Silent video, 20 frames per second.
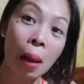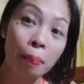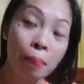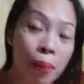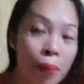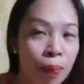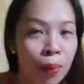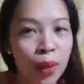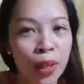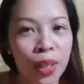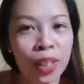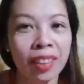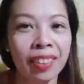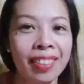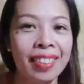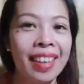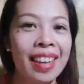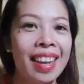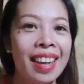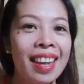Happy
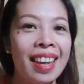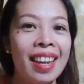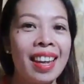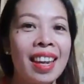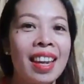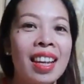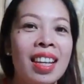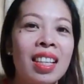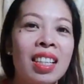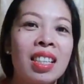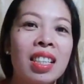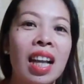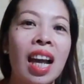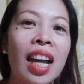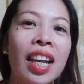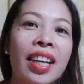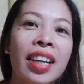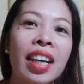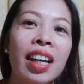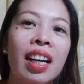birthday!
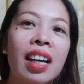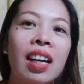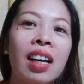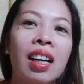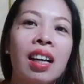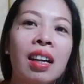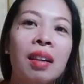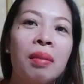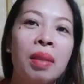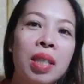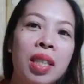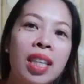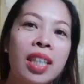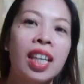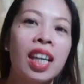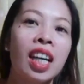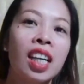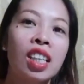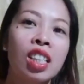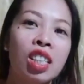Sana
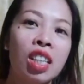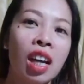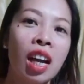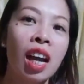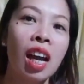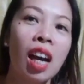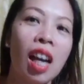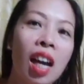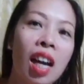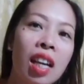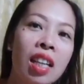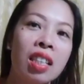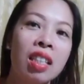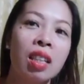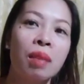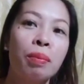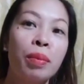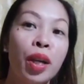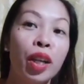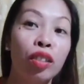masaya ka dyan
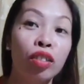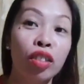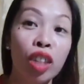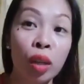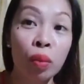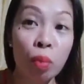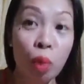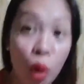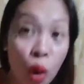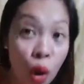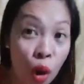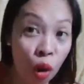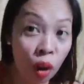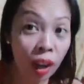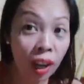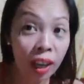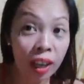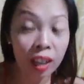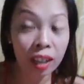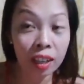sa birthday mo
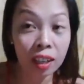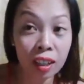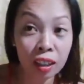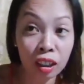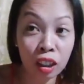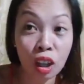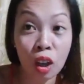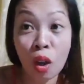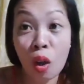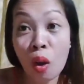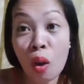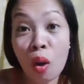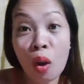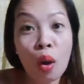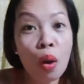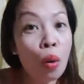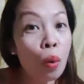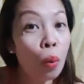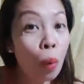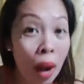kahit
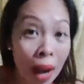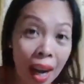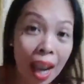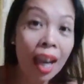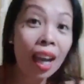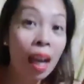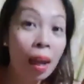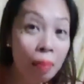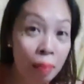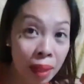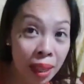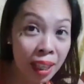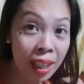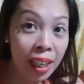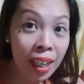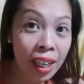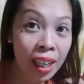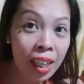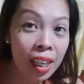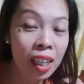wala kami.
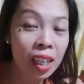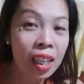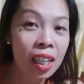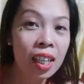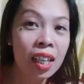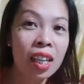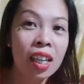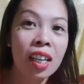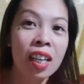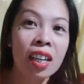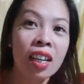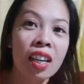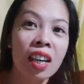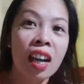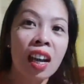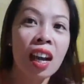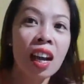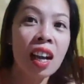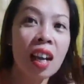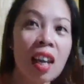
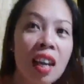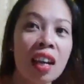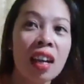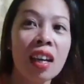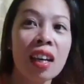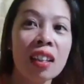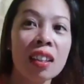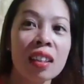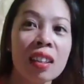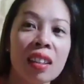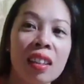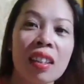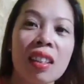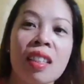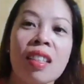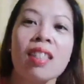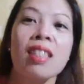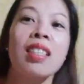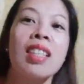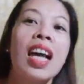At
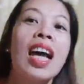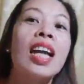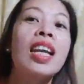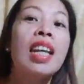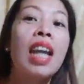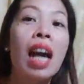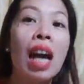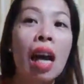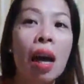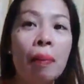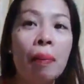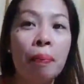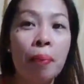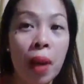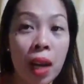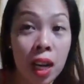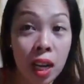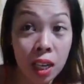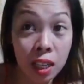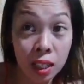sana
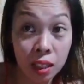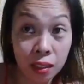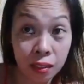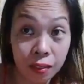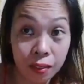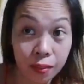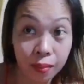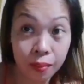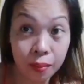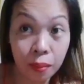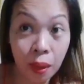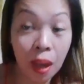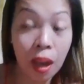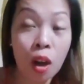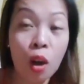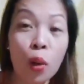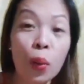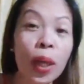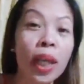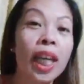pag
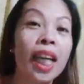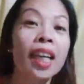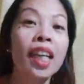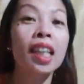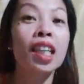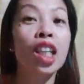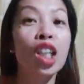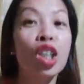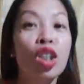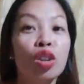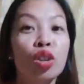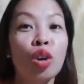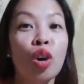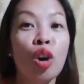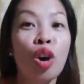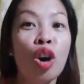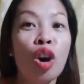pauwi ka na dito,